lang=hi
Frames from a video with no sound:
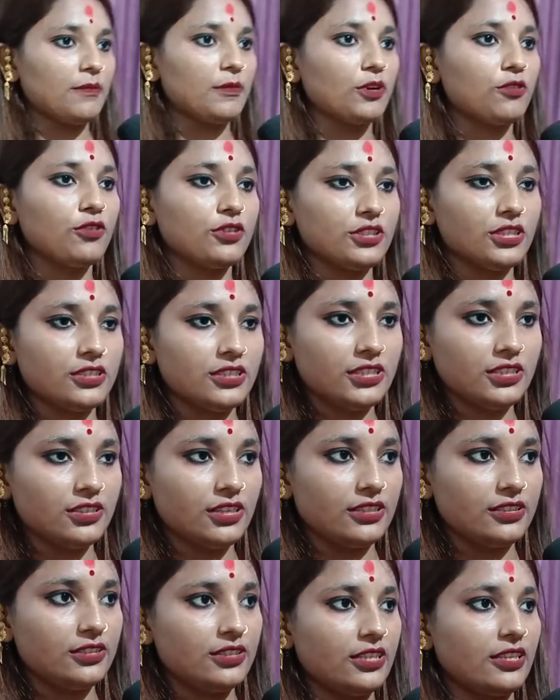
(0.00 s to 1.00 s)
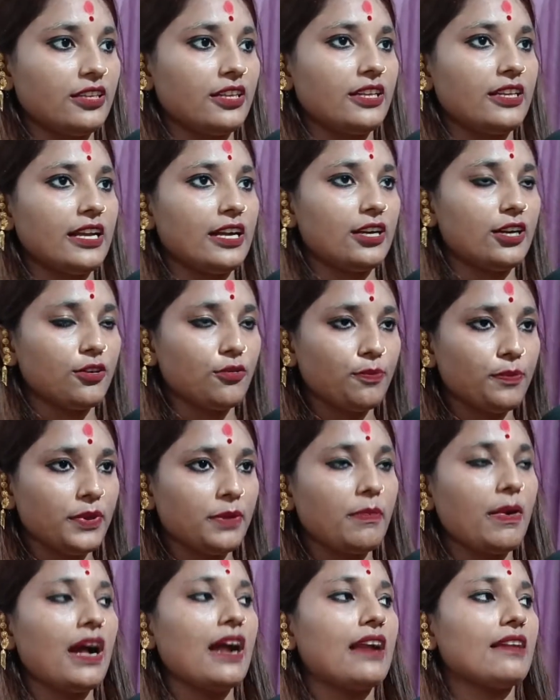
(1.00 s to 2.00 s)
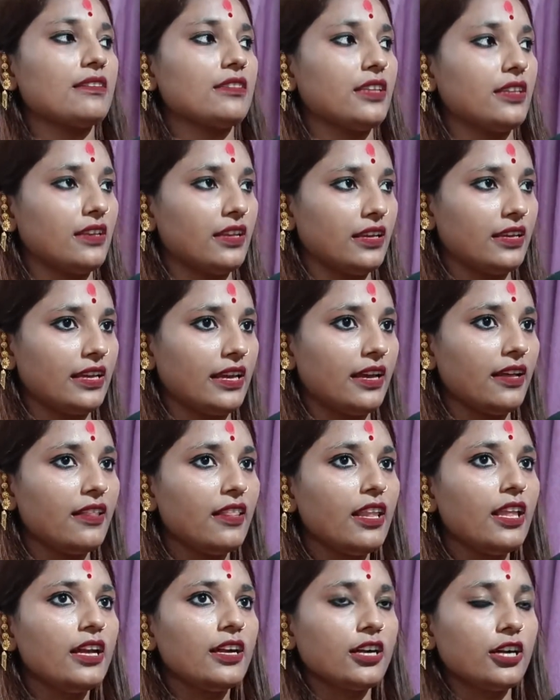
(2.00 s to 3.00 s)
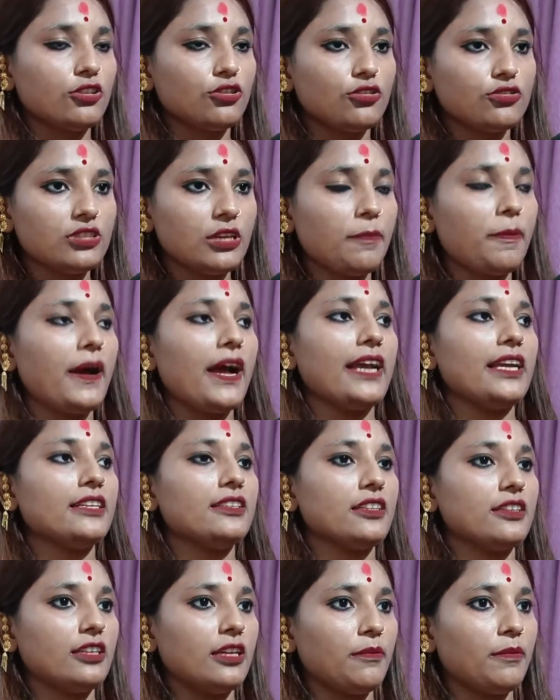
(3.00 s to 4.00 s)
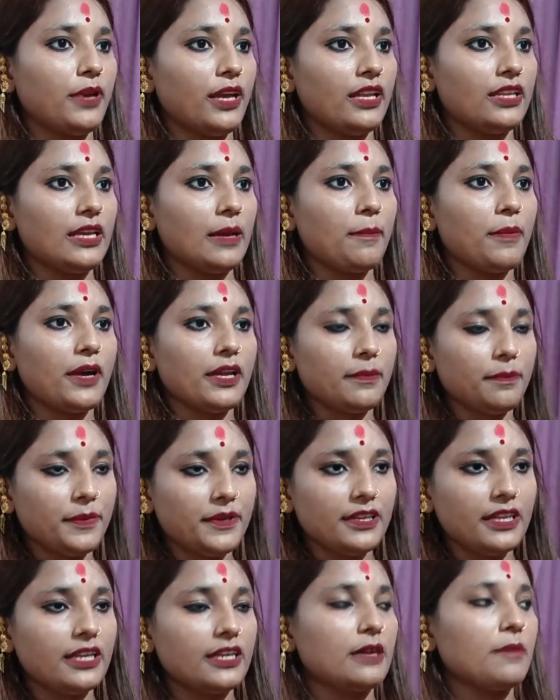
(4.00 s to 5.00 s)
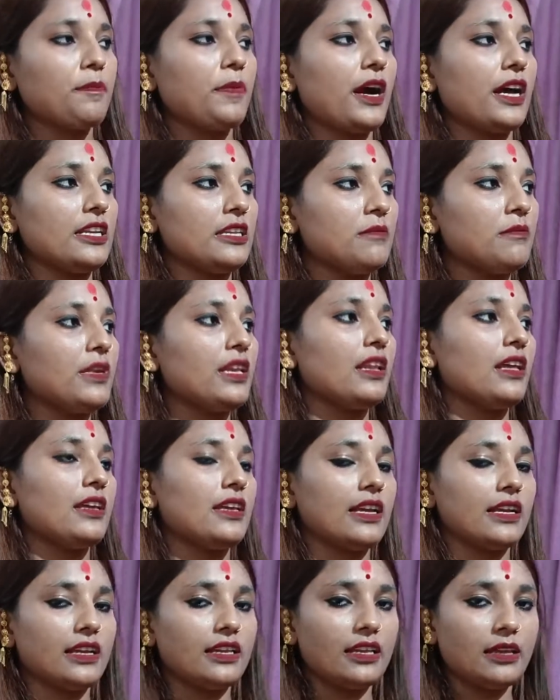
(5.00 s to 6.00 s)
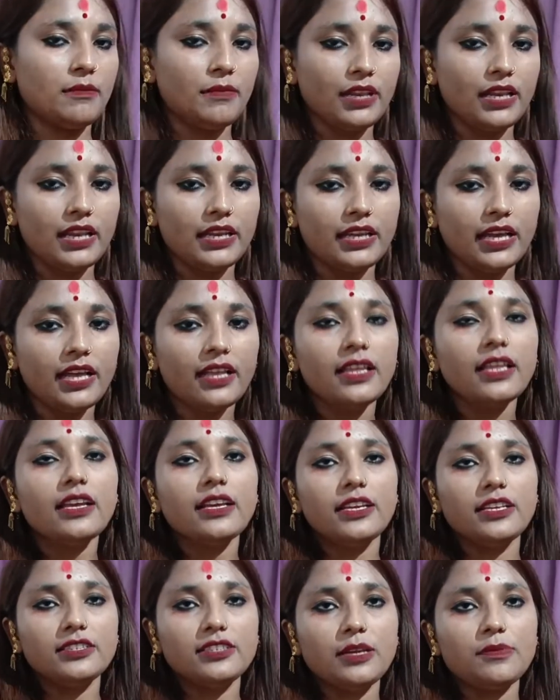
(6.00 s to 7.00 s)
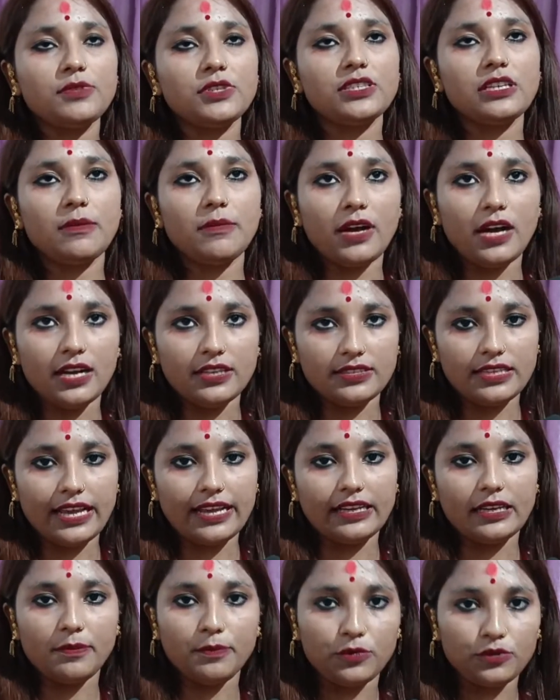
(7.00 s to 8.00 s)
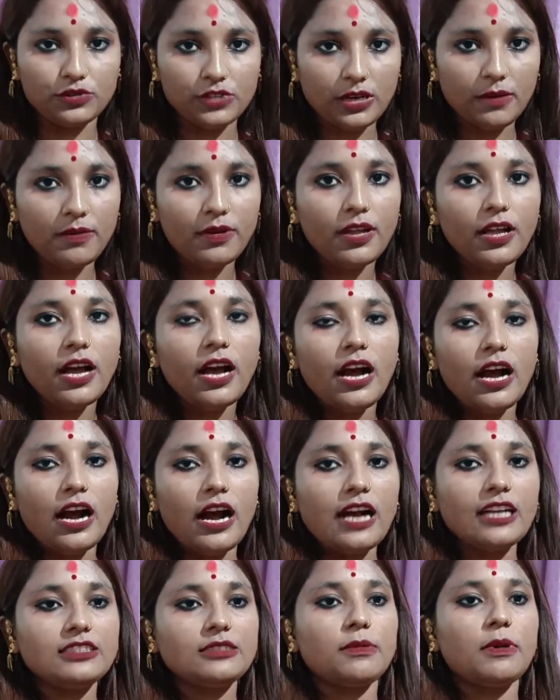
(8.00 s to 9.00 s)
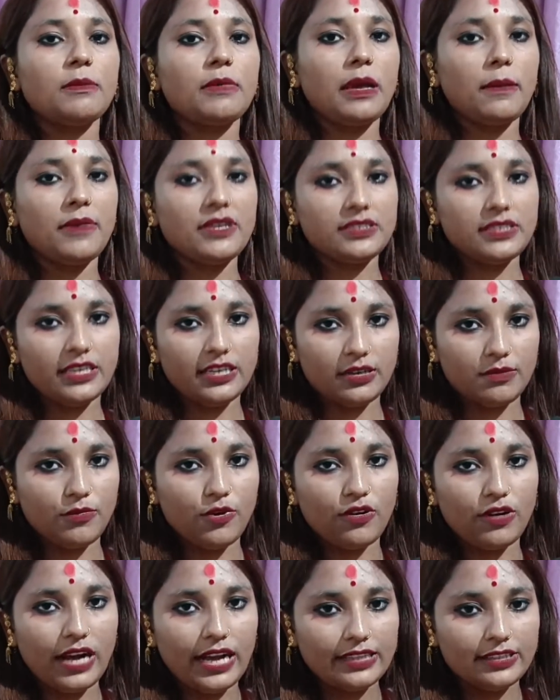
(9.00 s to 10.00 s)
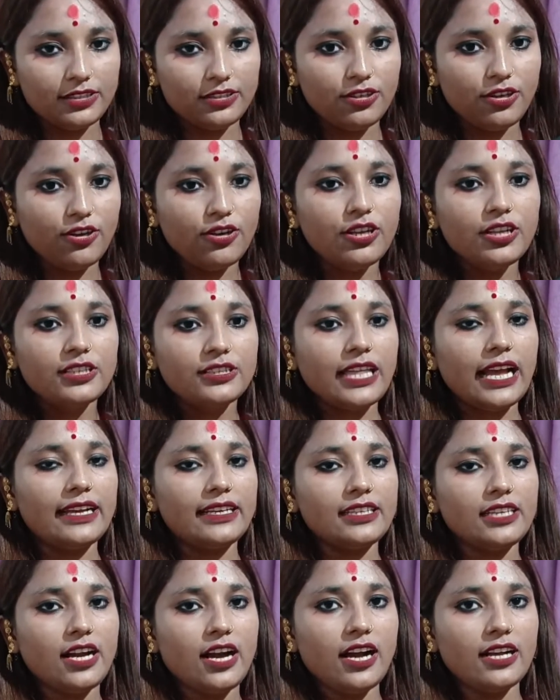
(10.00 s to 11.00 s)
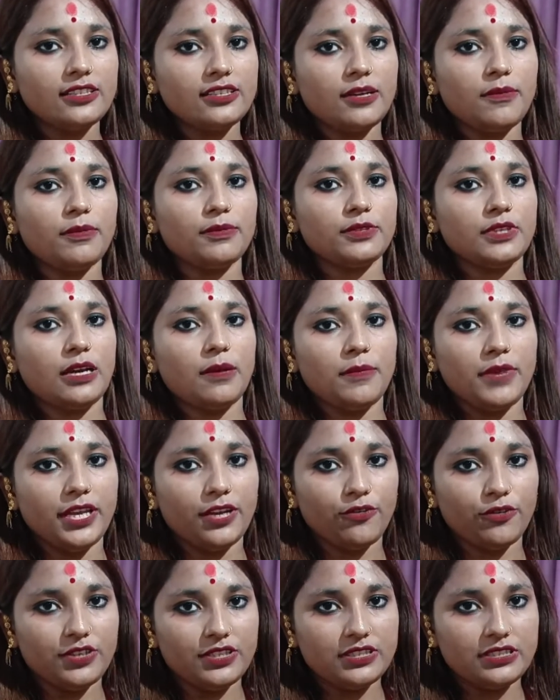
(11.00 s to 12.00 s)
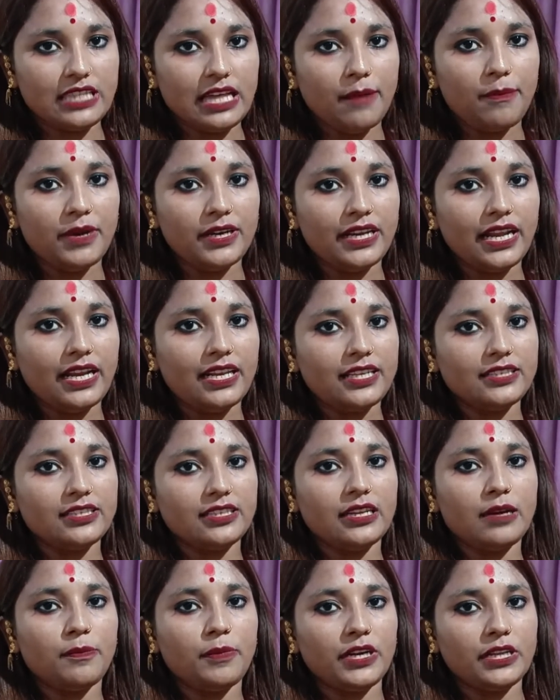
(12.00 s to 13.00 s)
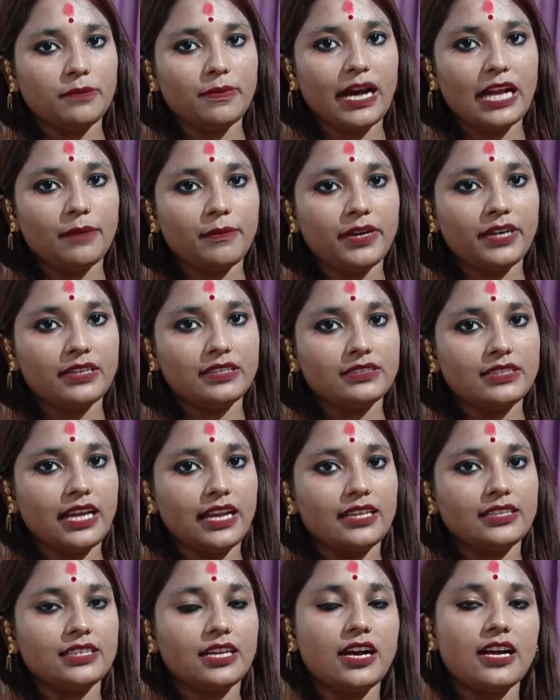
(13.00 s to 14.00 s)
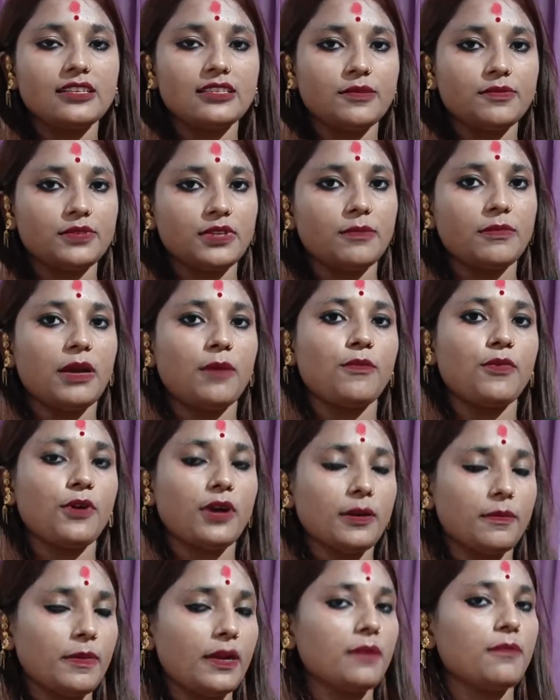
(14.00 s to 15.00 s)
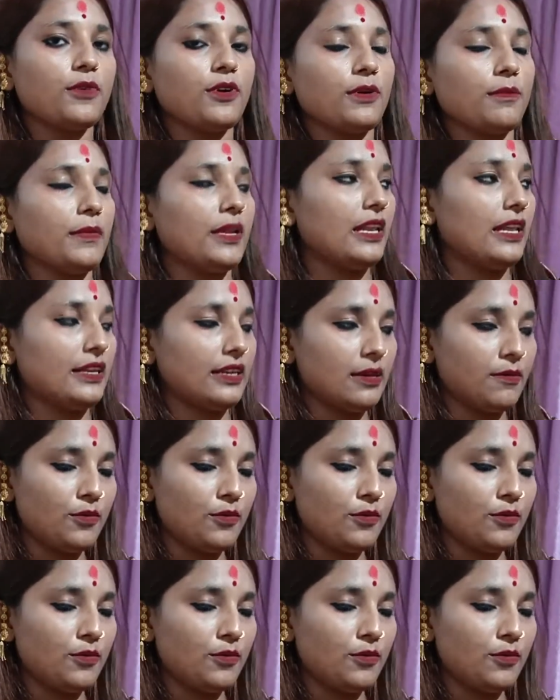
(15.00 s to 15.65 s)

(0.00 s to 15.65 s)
में कोई दिक्कत तो नहीं है कतौ बीमार तो नहीं है कतौ सफाइ तऽ नहि भेल पीने के पानी मिले मिलैए कि नहीं मिले ई सब चीज हम अहाँसँ आके पूछब अहाँ सब हमरा बस एक मौका दियो ताकि अहाँ से हम एगो रिश्ता बना लिए परिवार में रिश्ता रहे अहाँ अहाँ सबसँ हमरा बार बार के